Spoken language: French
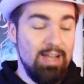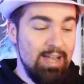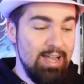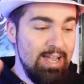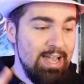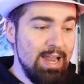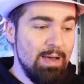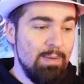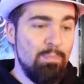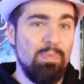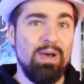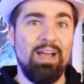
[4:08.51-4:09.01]

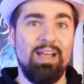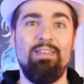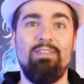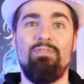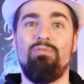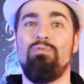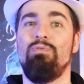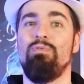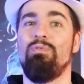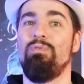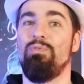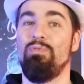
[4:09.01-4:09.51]

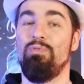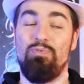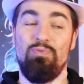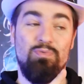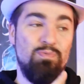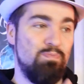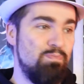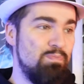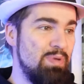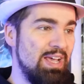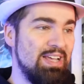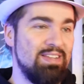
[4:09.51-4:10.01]
l'apparition du
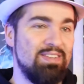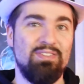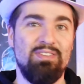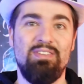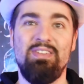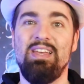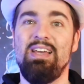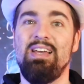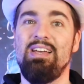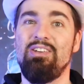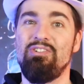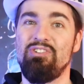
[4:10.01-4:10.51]

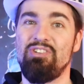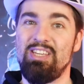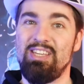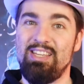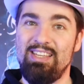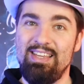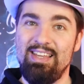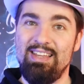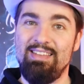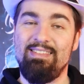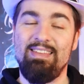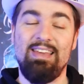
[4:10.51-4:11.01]
personnage
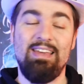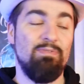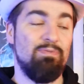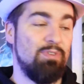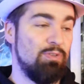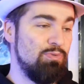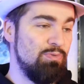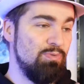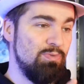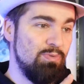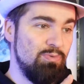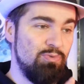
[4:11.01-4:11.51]
qui était, enfin
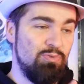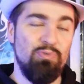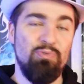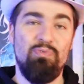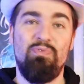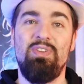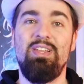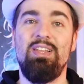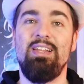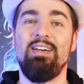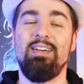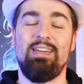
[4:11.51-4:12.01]
du,
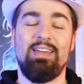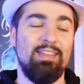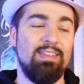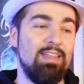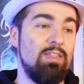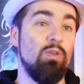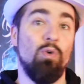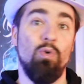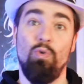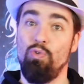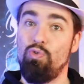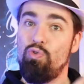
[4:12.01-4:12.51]
vilain qui était
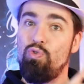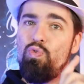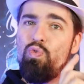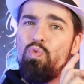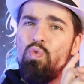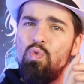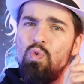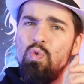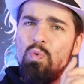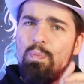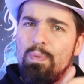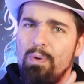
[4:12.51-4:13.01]
dans le
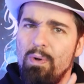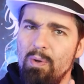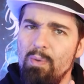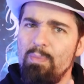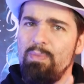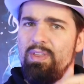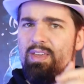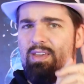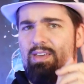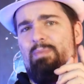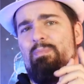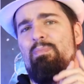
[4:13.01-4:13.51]
tout
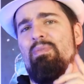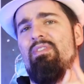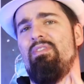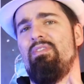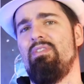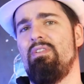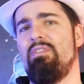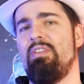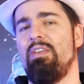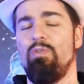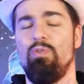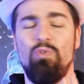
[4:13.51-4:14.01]
premier
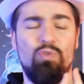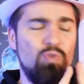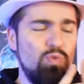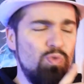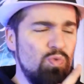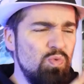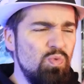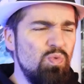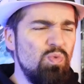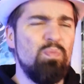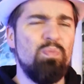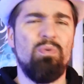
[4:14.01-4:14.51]
épisode et le
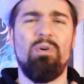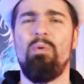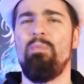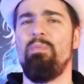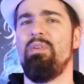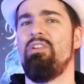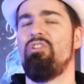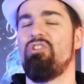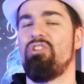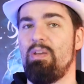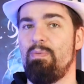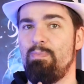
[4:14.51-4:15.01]
tout
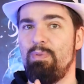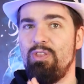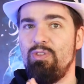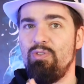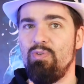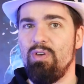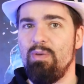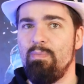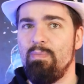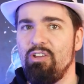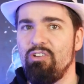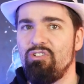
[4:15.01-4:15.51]
premier chapitre
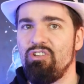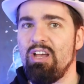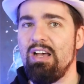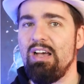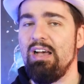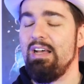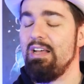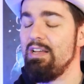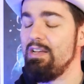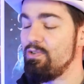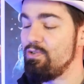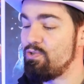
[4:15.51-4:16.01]
de MHA,
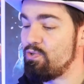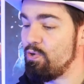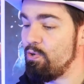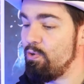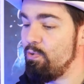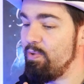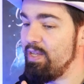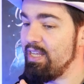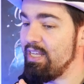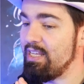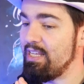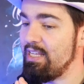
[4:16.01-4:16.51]

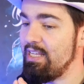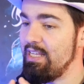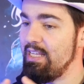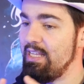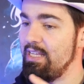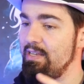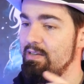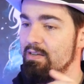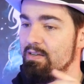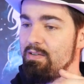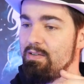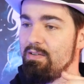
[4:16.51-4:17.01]
celui
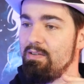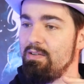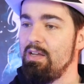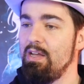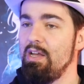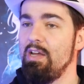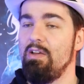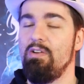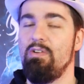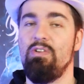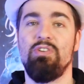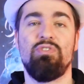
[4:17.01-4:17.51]
qui, euh,
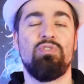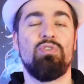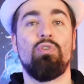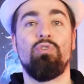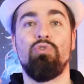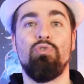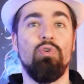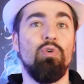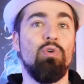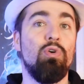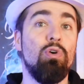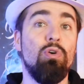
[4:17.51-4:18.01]
le sorte
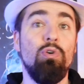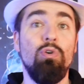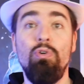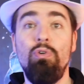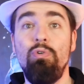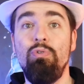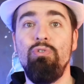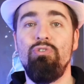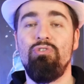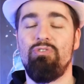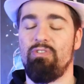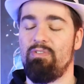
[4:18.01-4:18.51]
de
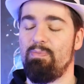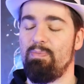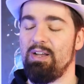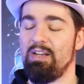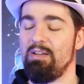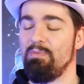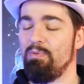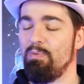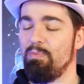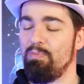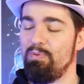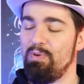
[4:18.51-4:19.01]
glu, je sais pas
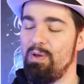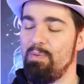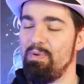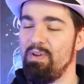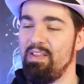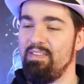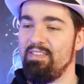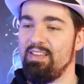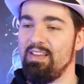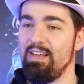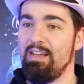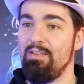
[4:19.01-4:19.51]
comment on peut appeler
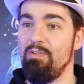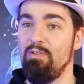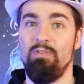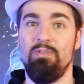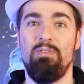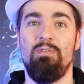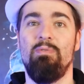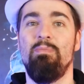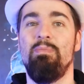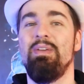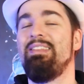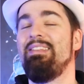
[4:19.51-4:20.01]
ça, le,
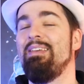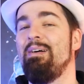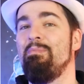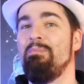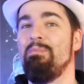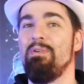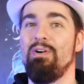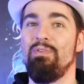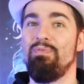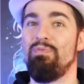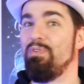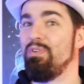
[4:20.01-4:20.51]

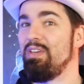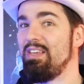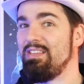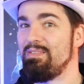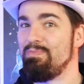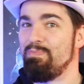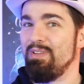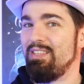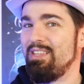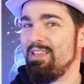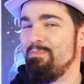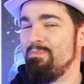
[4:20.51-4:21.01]
métamorphe qui
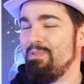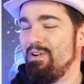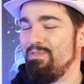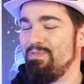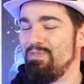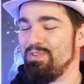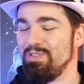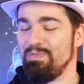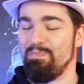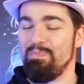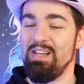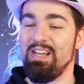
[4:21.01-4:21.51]
se
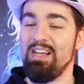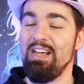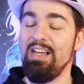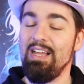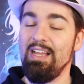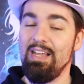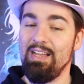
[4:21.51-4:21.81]
métamorphose pas,